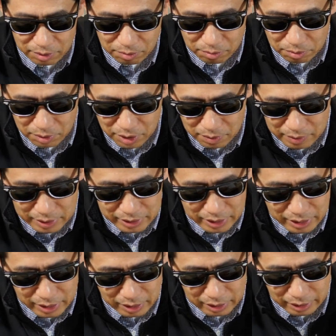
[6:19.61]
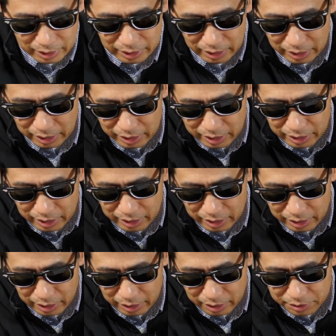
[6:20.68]
これは値段が、
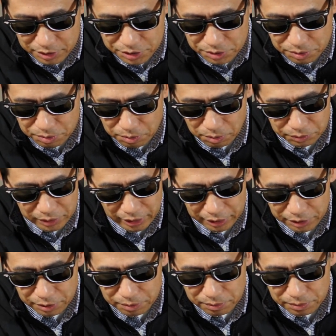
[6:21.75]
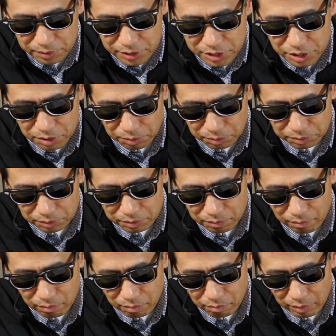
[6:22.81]
25.91 ドル、
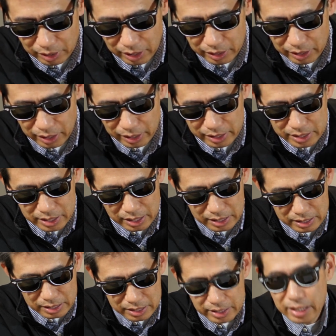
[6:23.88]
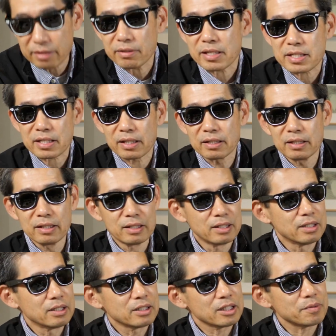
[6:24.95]
だいたい3000円ぐらいですか。
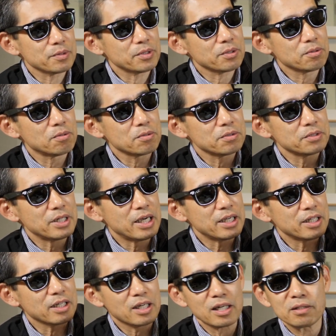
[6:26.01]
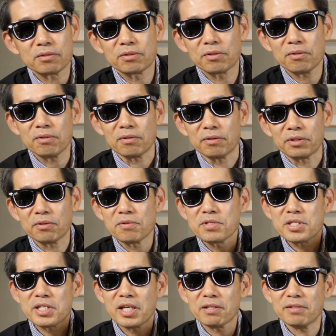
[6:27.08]
でもこれ国内で買うと
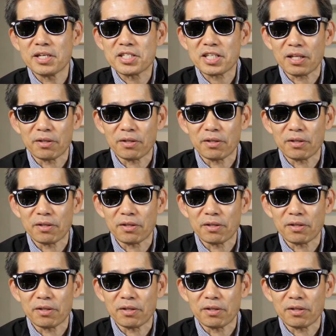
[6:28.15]
4000円ぐらいし